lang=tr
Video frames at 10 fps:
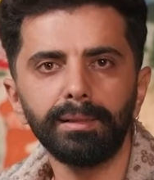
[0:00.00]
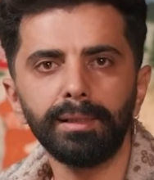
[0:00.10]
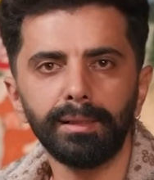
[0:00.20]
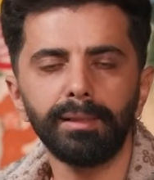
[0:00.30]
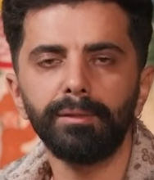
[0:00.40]

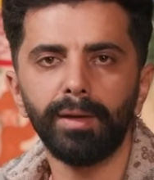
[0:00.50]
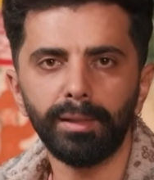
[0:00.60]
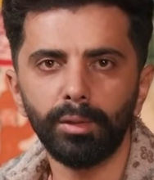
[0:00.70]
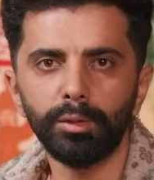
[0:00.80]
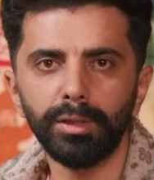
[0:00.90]
ırkları
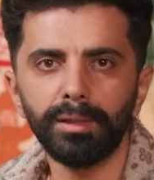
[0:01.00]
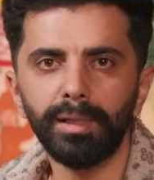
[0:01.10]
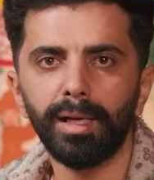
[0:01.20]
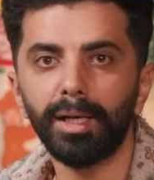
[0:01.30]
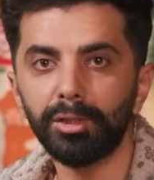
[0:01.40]
farklı olsa
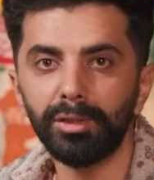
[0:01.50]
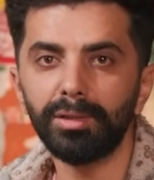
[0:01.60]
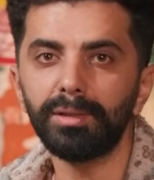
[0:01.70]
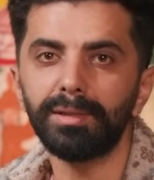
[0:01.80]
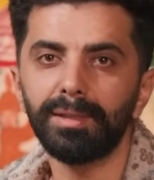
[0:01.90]
da
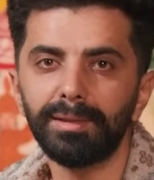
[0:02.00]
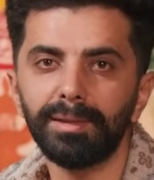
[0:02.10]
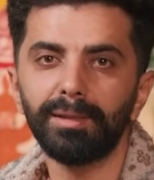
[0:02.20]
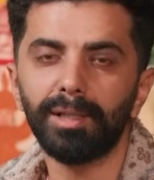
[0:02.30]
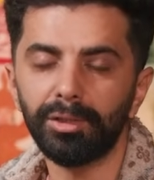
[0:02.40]
acının
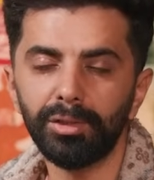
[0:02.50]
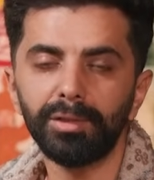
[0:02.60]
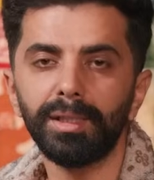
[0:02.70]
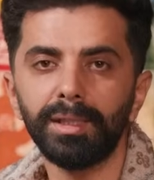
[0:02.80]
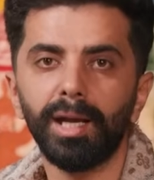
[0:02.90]
sesi, acının
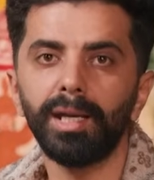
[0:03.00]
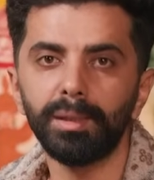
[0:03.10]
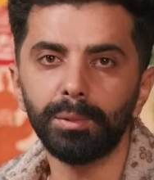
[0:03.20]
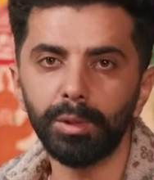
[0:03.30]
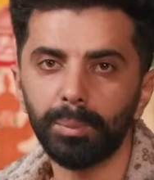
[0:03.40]
rengi
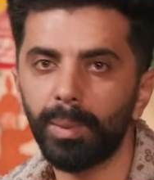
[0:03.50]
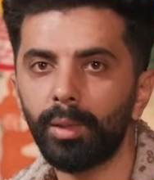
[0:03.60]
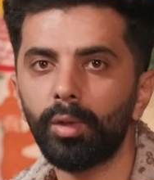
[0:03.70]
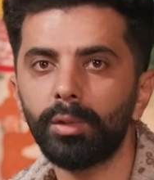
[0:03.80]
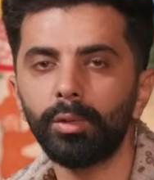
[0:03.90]
aynıymış. Ben
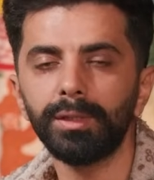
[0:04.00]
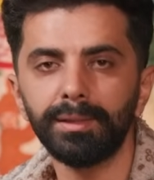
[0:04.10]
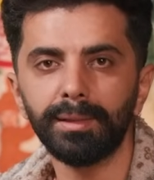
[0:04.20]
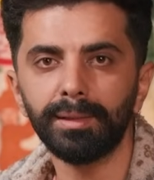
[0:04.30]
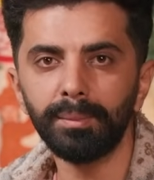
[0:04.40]
o an onu
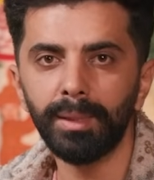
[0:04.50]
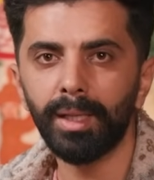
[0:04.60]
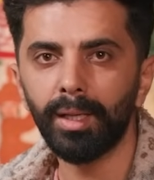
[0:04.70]
hissettim.